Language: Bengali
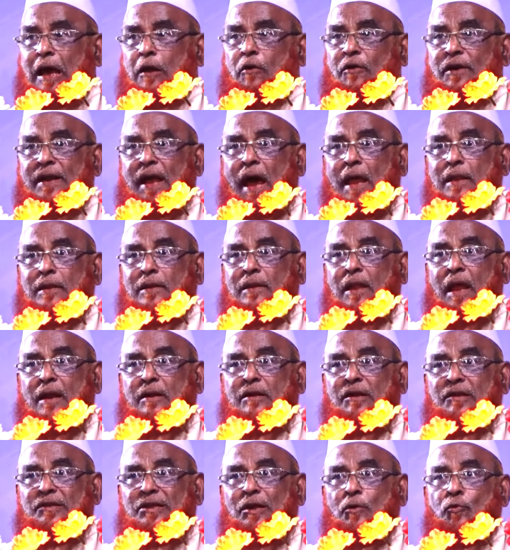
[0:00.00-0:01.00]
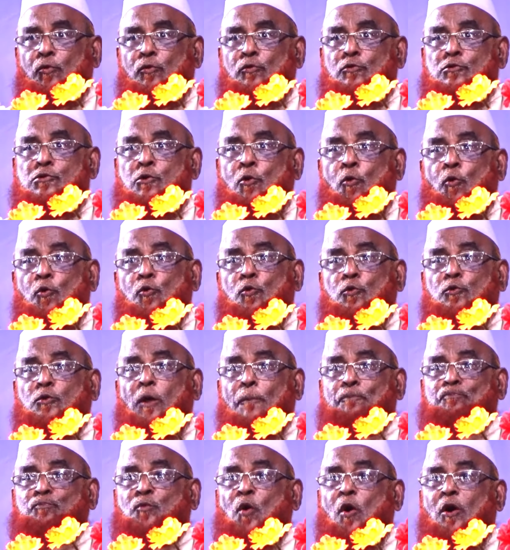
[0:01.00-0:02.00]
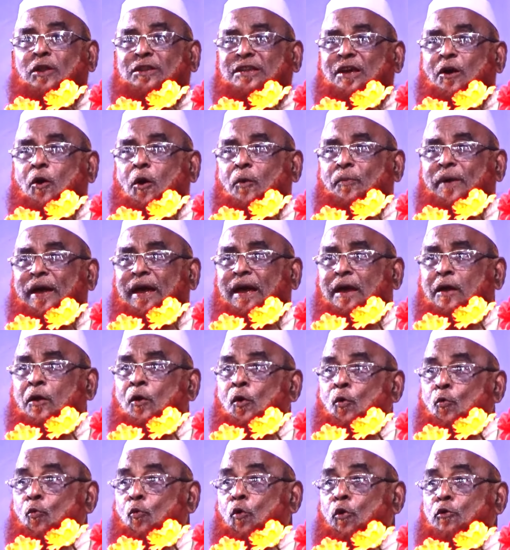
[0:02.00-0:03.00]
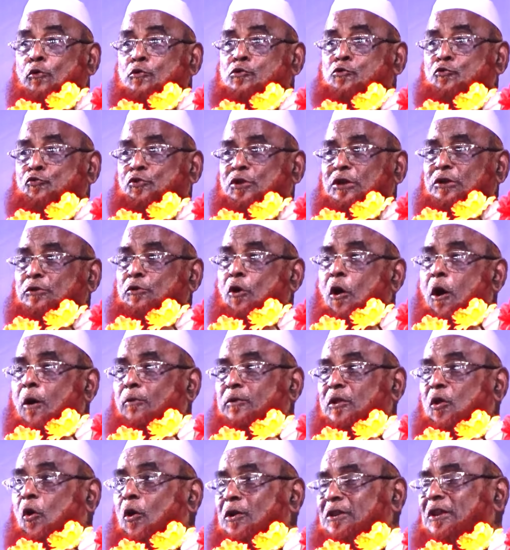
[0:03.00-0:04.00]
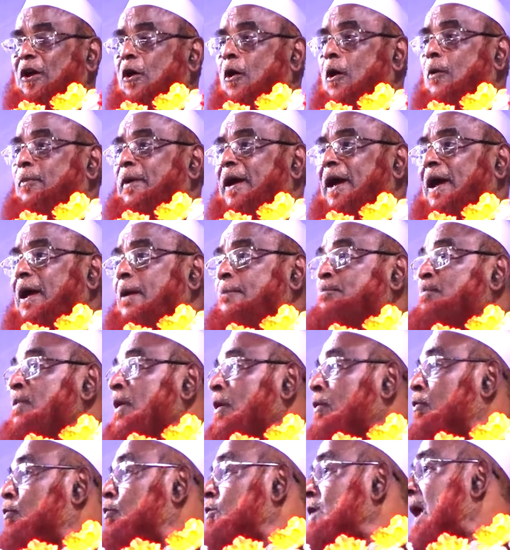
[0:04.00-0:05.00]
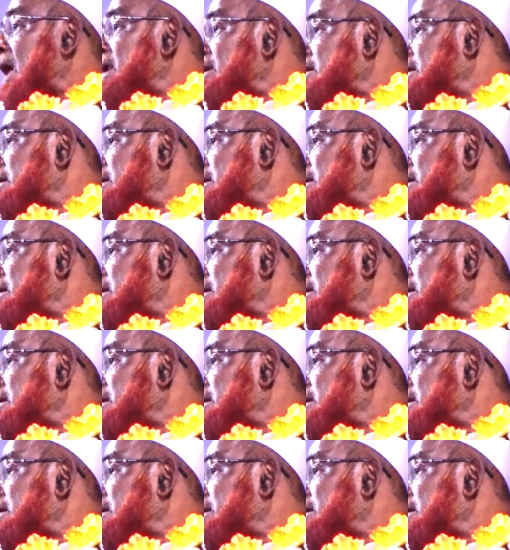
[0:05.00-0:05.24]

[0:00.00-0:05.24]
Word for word: কারণে আল্লাহর কাছে অনু অনুতপ্ত হতে হবে অনুসূচিত হতে হবে গুনার